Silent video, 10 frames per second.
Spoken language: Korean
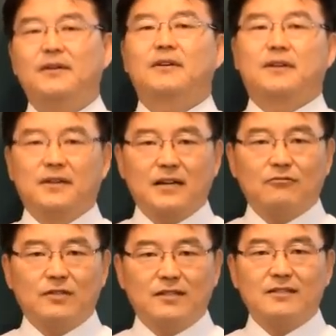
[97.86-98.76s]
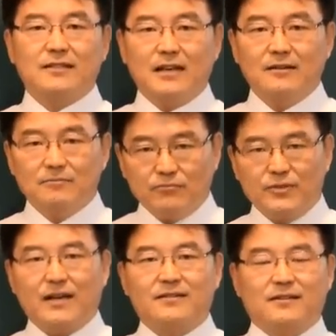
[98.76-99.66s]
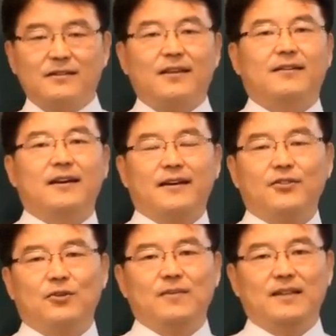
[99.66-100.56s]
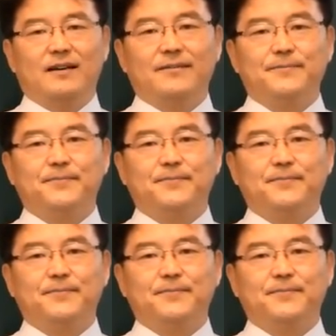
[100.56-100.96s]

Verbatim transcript: 그러니까 우리는 그냥 무작정 태어나게 됩니다.